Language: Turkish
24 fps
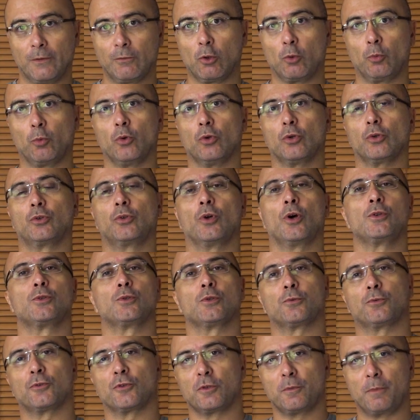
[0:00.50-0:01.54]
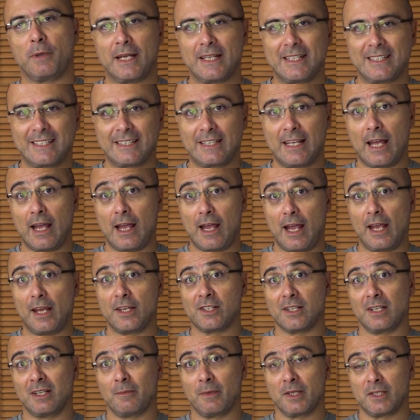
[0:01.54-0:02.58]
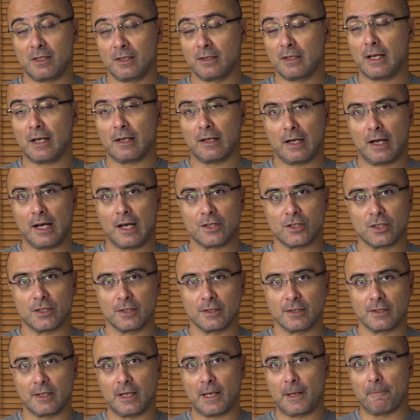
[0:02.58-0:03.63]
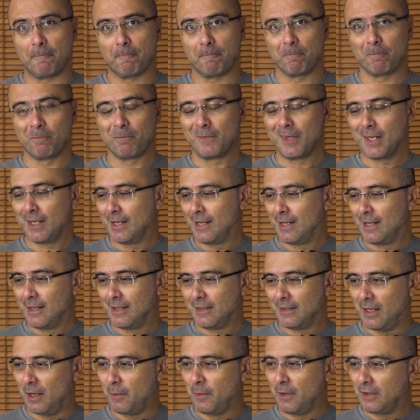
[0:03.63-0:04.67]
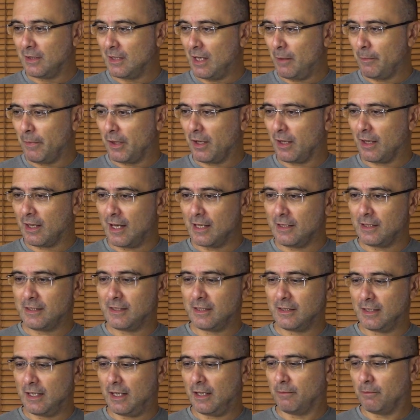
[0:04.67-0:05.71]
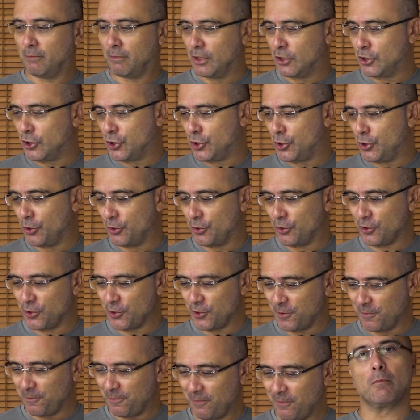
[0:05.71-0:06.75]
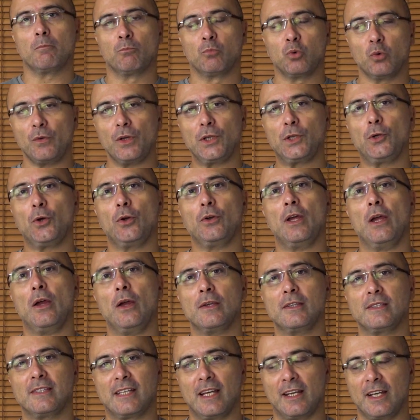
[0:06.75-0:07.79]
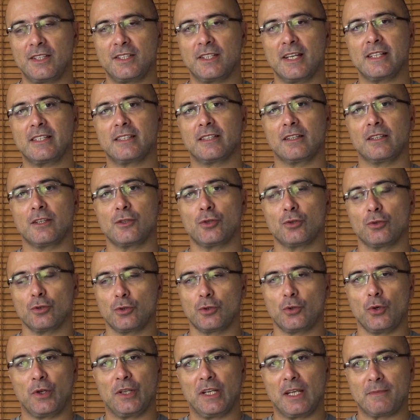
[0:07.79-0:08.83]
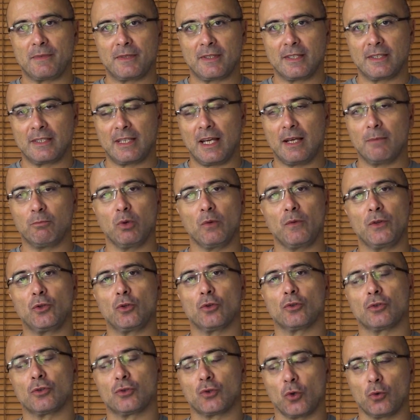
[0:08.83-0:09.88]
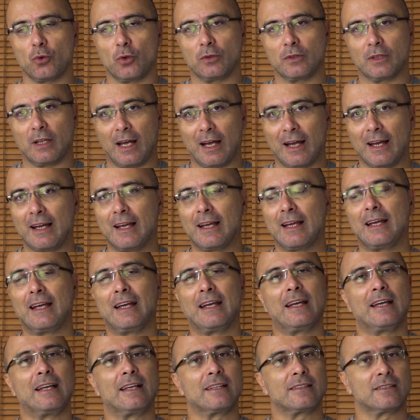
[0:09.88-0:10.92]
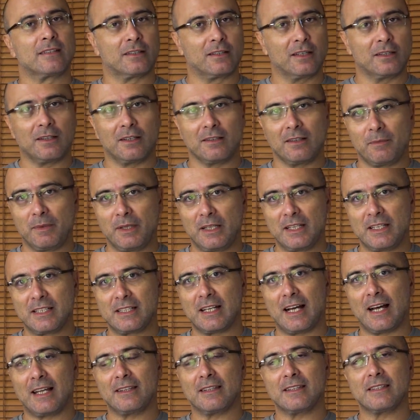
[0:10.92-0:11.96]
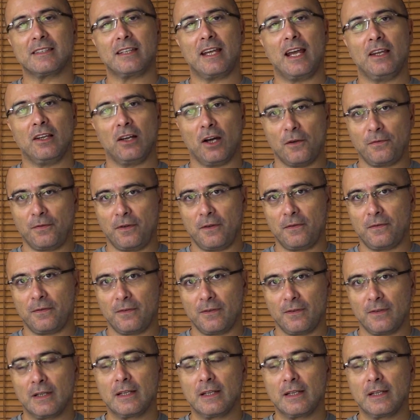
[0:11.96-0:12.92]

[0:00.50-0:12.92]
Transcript: VivoBook 435SE incelemesinden karşınızdayım. Deminden beri kendisinden bakışıyoruz. Bu videoyu seyredecekseniz şunu söyleyeyim size. Bu videonun sonunda satın alabileceğiniz en hafif,